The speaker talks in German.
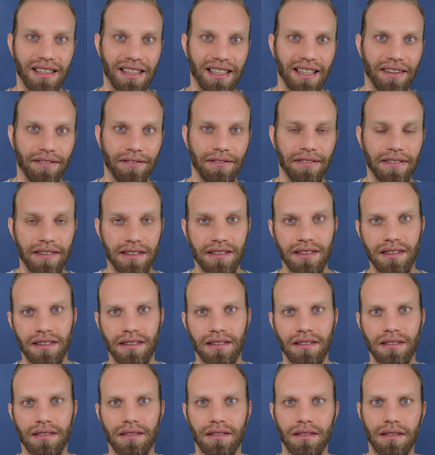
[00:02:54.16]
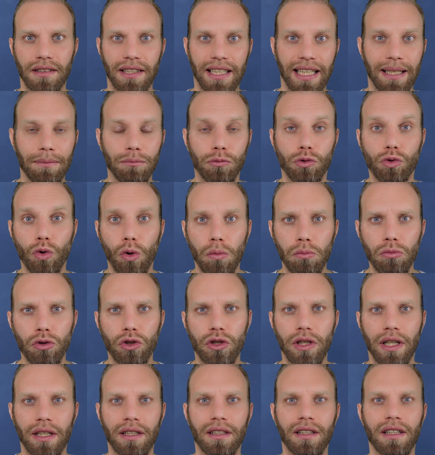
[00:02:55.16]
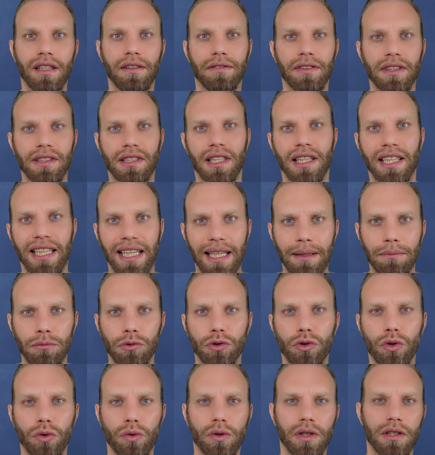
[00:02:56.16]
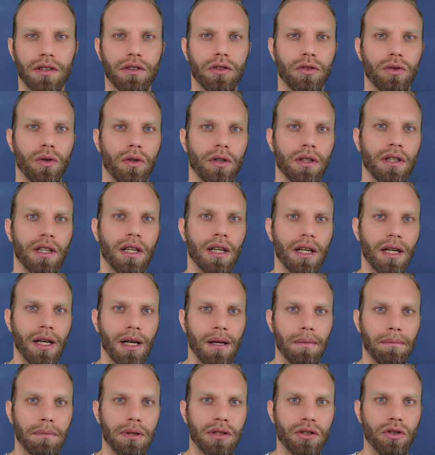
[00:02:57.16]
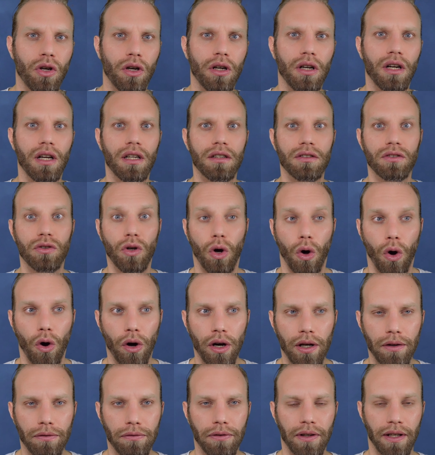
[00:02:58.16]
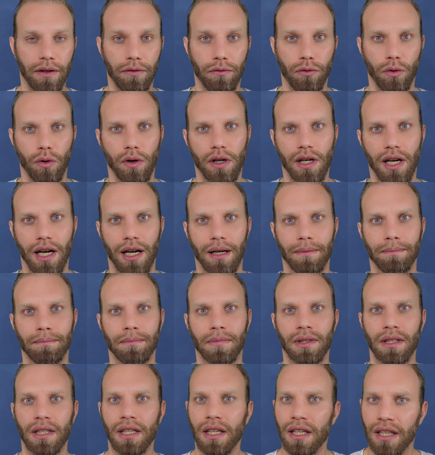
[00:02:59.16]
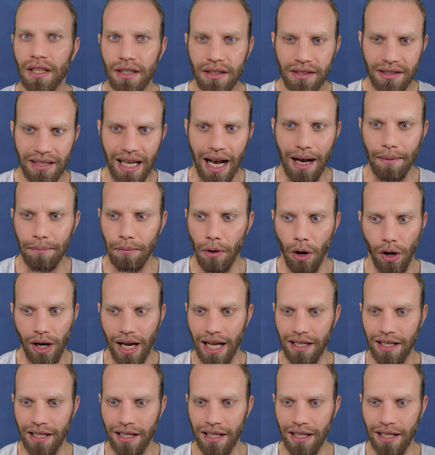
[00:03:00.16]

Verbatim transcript: gewisse Lebensumstände, gewisse Lebenssituationen besonders häufig vorkamen. Es gab